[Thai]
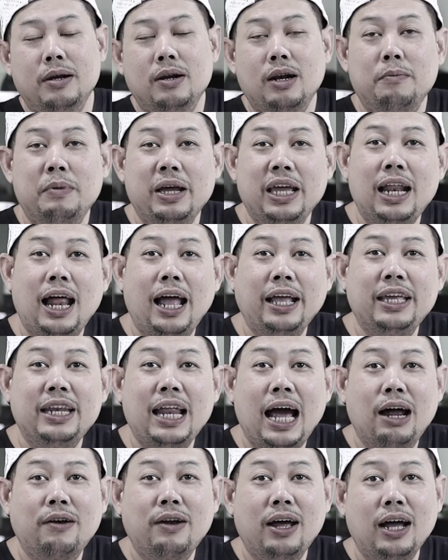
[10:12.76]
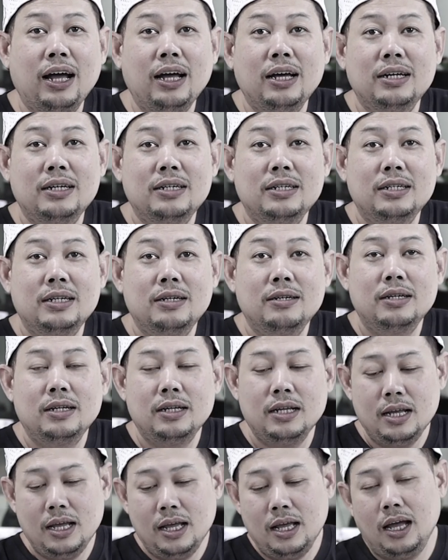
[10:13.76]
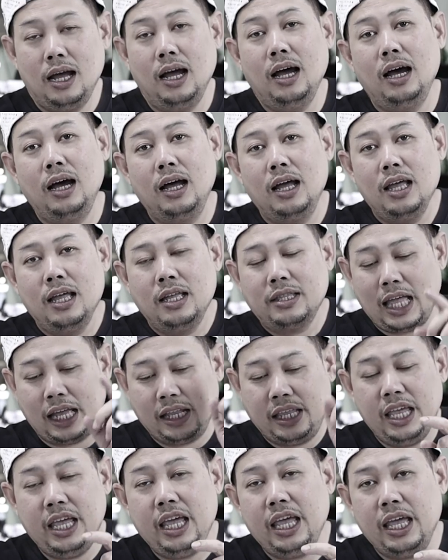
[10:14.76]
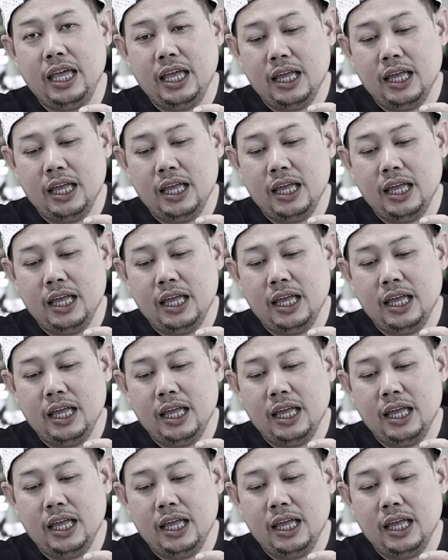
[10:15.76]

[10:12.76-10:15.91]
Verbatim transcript: เมื่อกี้ให้กี่ดาวนะสามสิบห้าแต่ที่